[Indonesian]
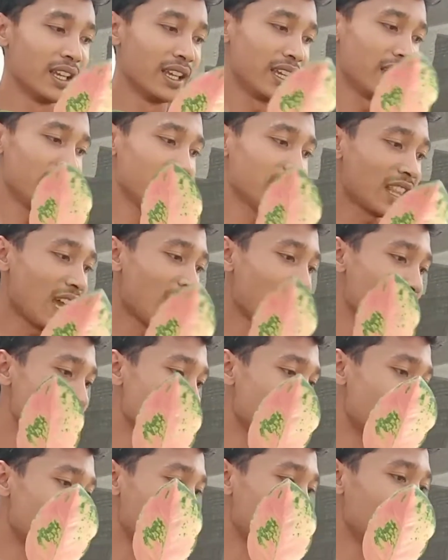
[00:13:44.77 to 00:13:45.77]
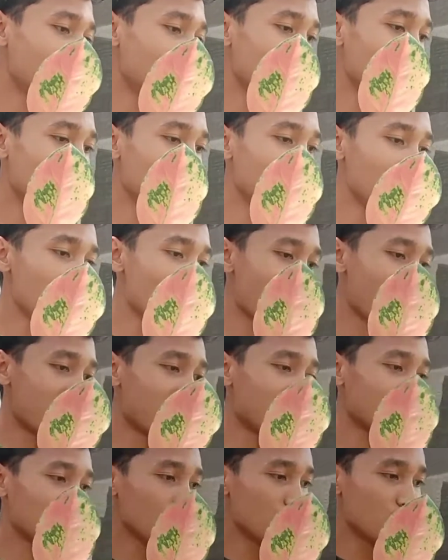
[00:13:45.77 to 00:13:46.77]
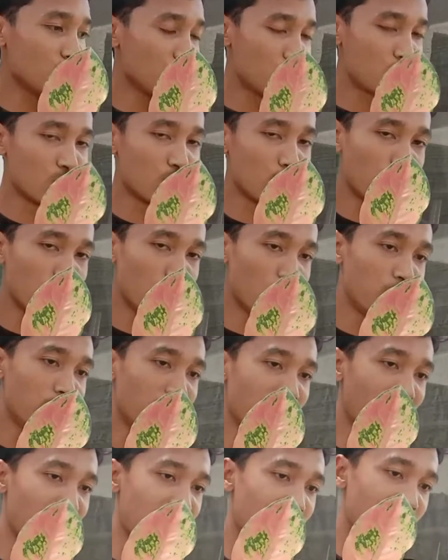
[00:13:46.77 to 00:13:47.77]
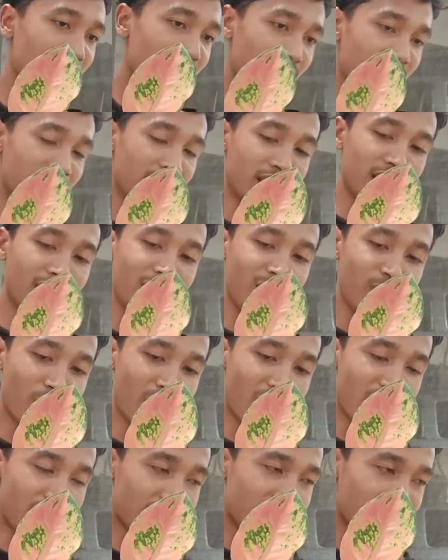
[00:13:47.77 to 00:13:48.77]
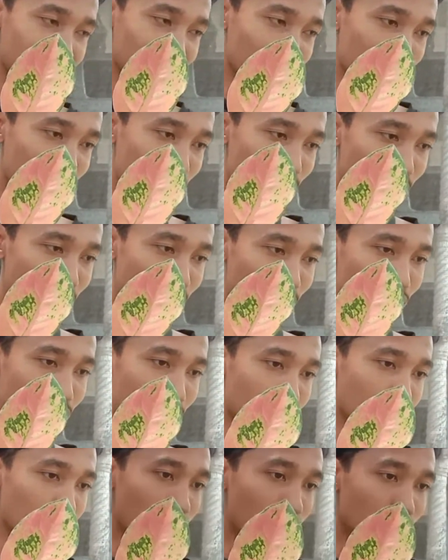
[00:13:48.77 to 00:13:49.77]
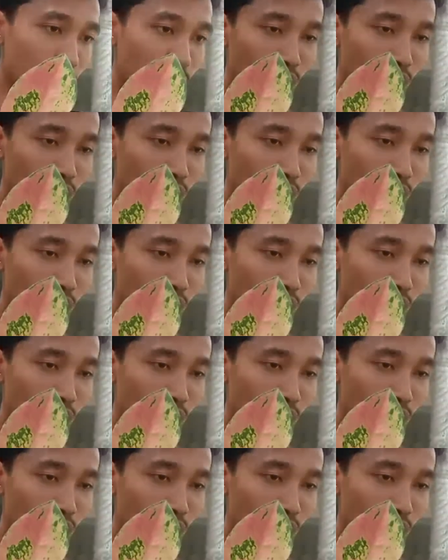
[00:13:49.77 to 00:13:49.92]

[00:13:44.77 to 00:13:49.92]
ini tak kasih harga di 570 bunda 570.000